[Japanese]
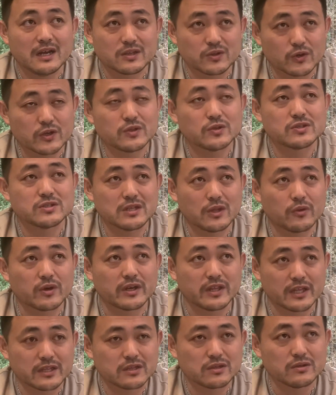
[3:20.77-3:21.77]
鳥年なの
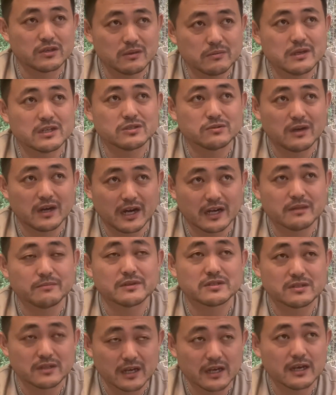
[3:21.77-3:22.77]
かなっていうイメージはあり
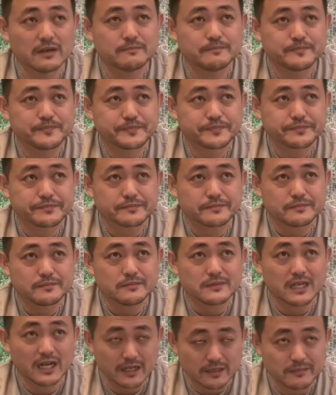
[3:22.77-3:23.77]
ますね。
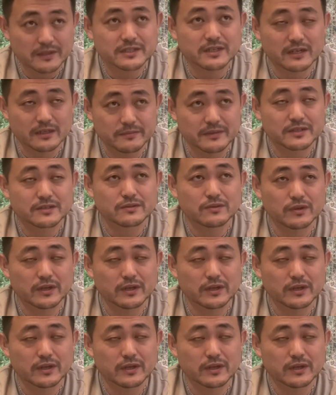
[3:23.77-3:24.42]
ありますあります。